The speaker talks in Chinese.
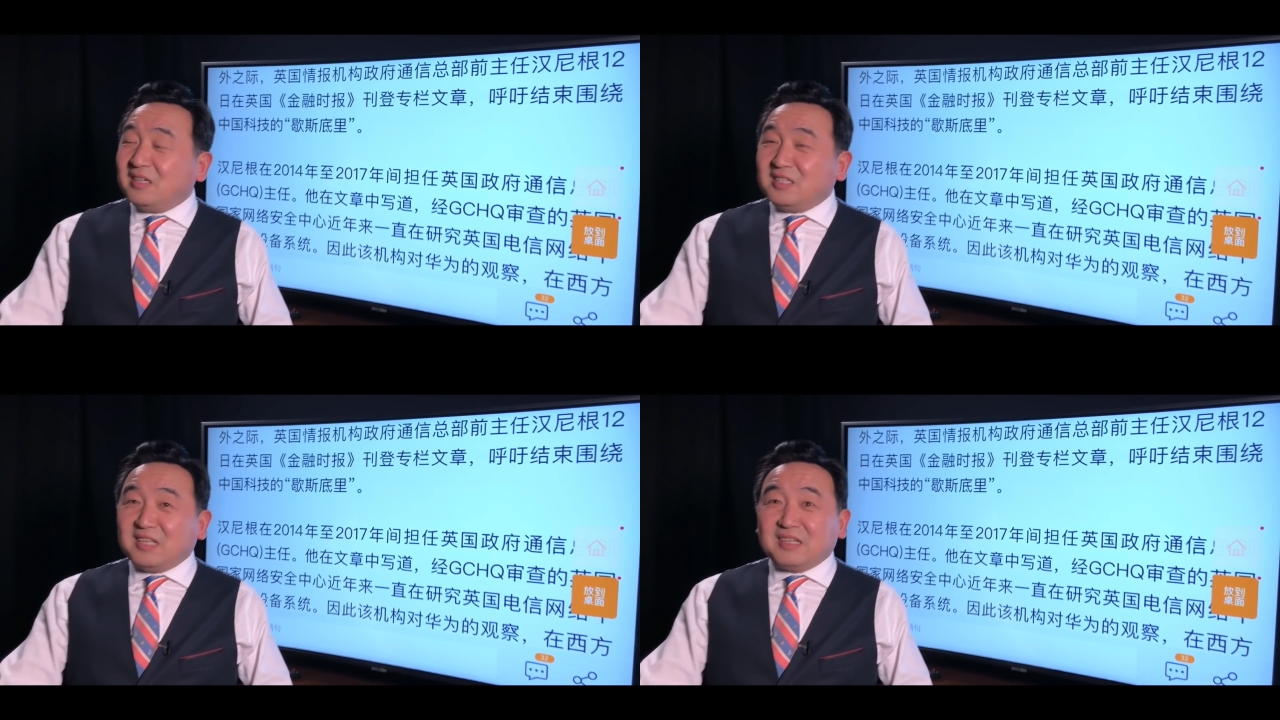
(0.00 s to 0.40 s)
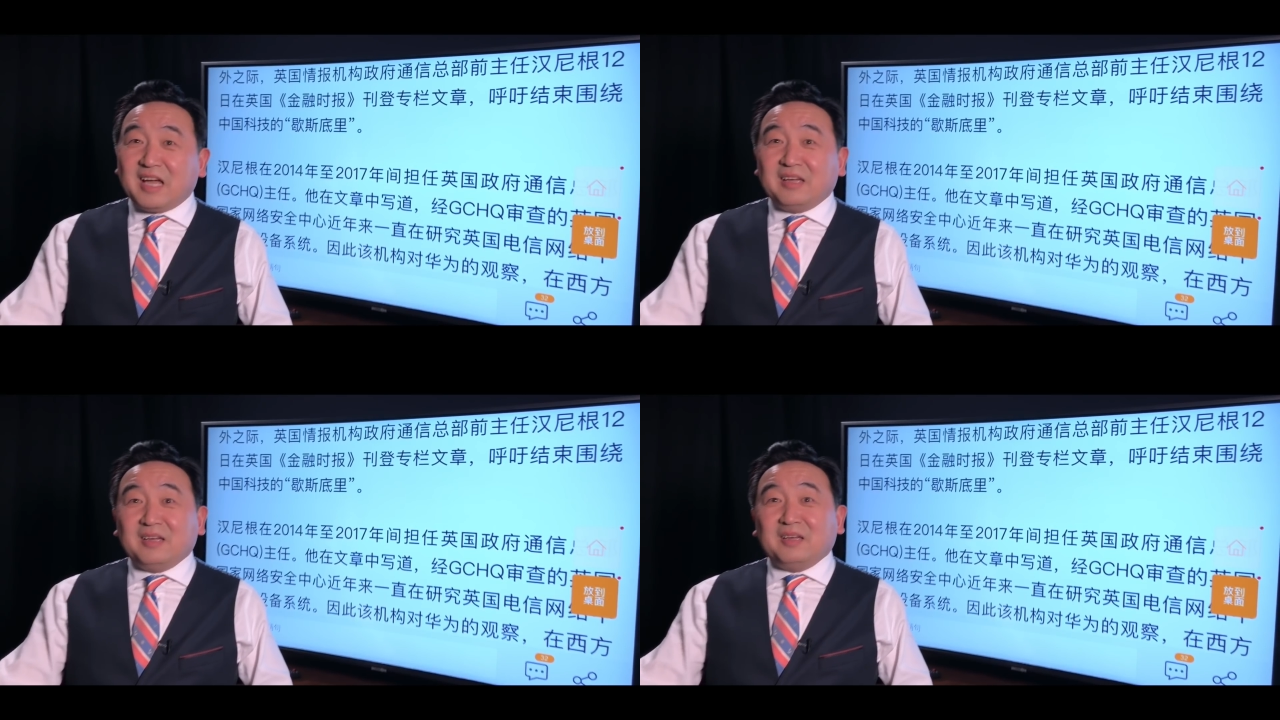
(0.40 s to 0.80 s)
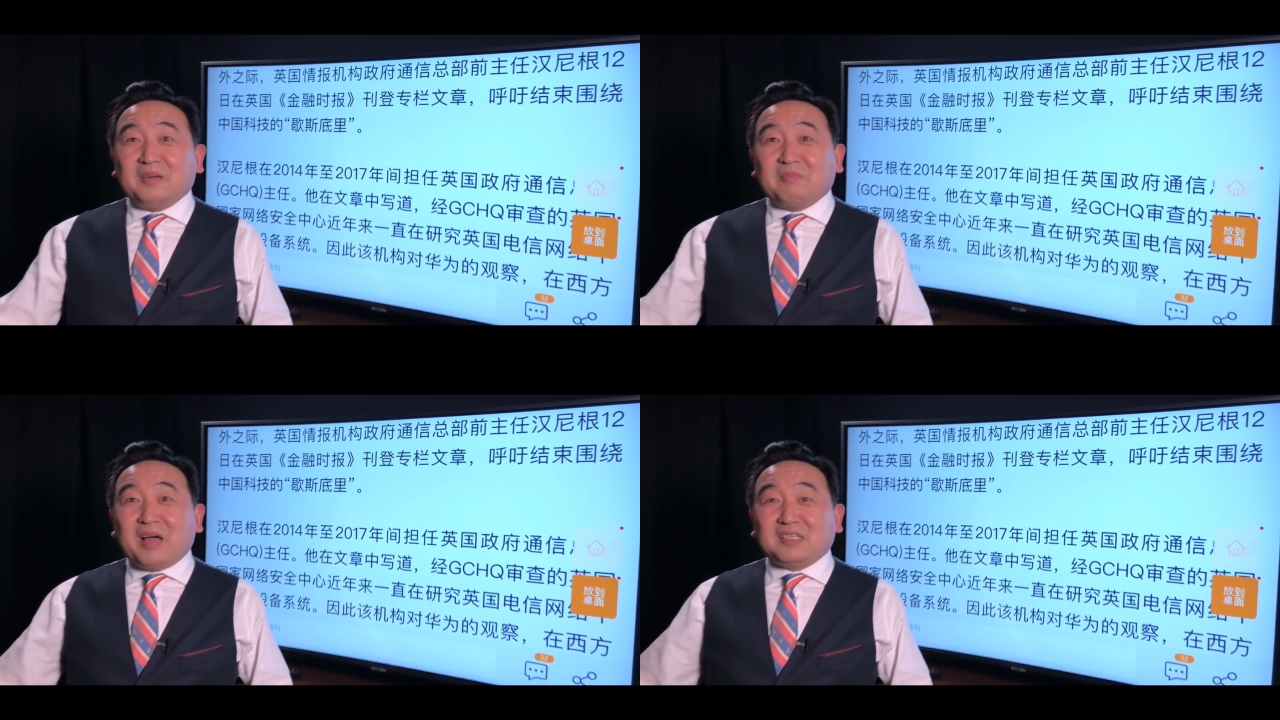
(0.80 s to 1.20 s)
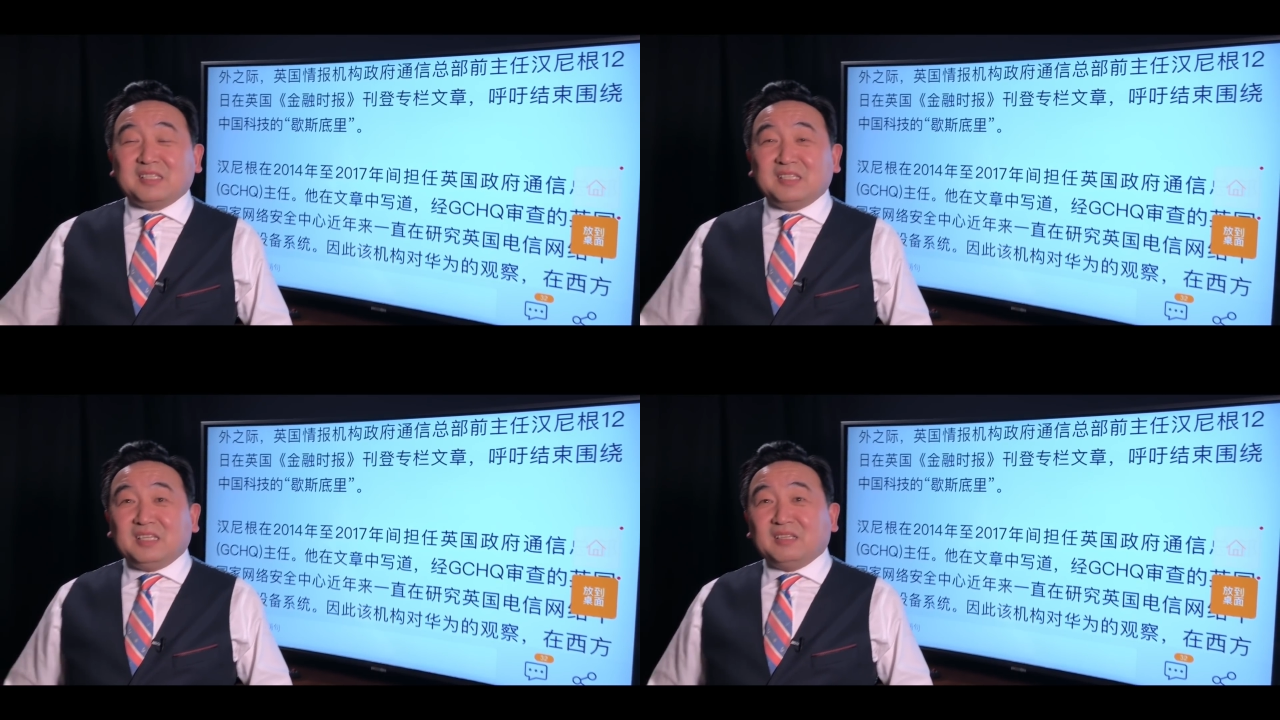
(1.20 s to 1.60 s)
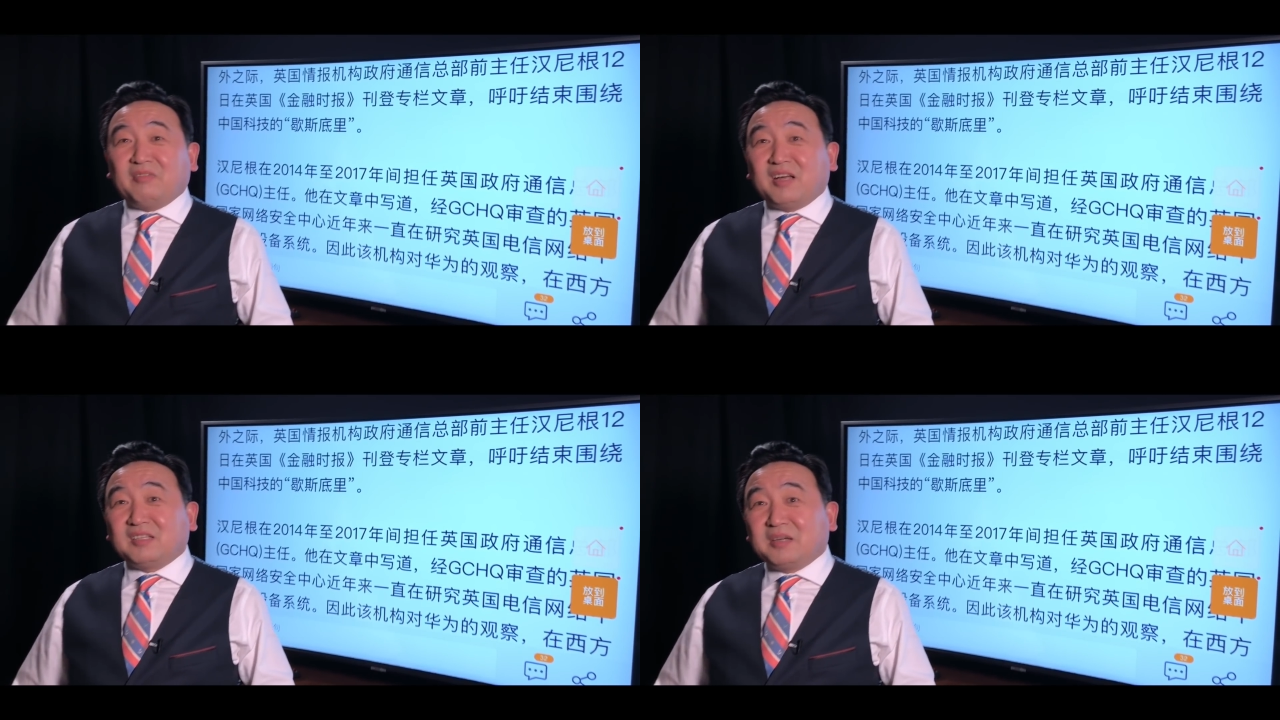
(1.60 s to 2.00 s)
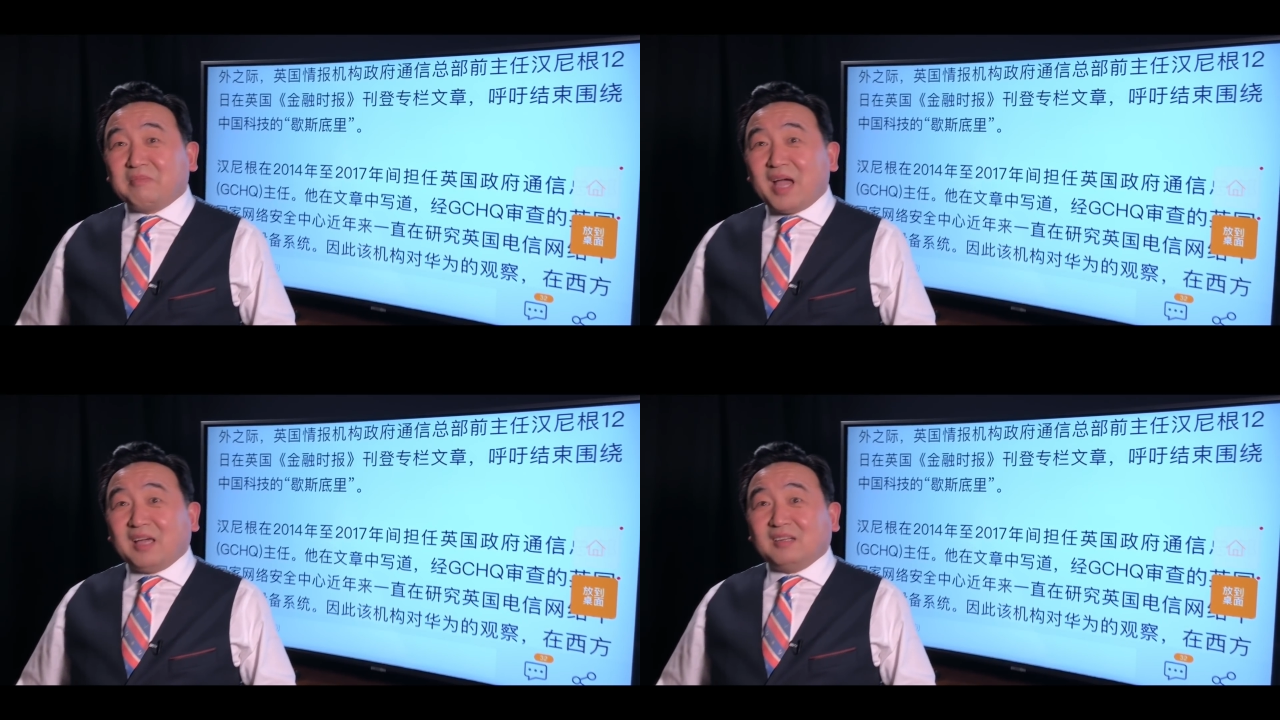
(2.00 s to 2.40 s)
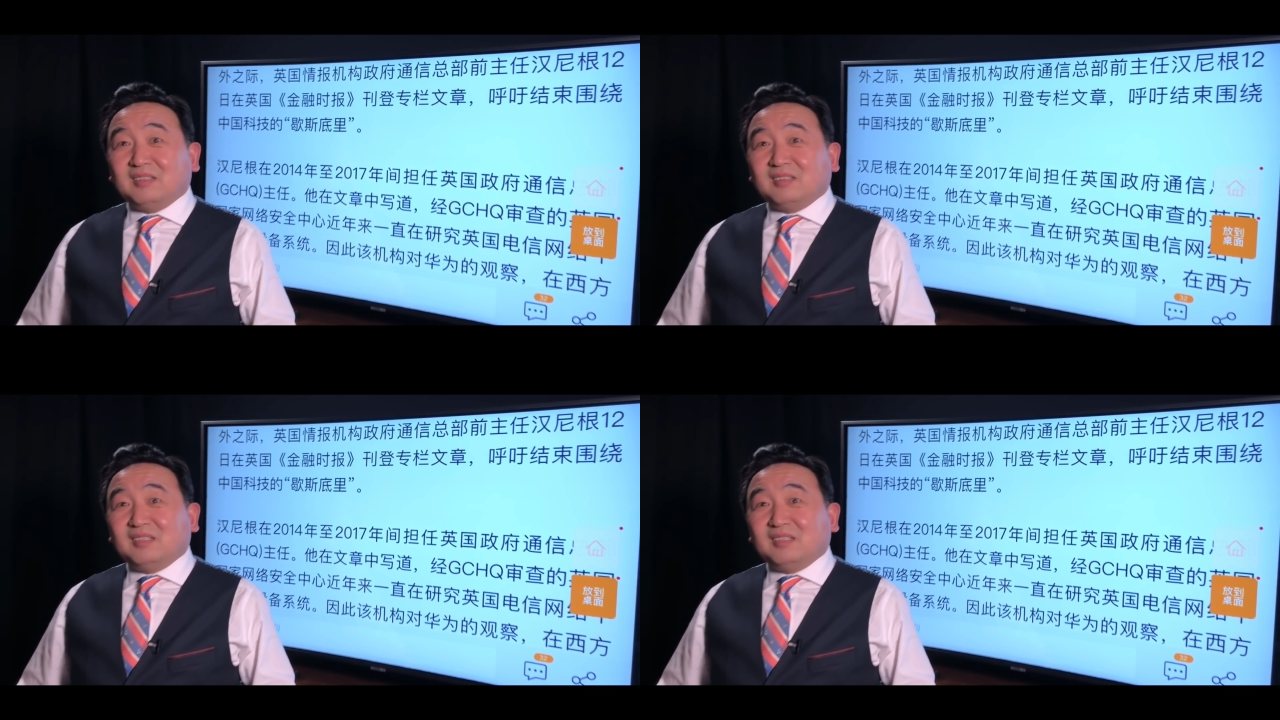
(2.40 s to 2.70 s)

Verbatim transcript: 现在把悉尼的房子给卖了，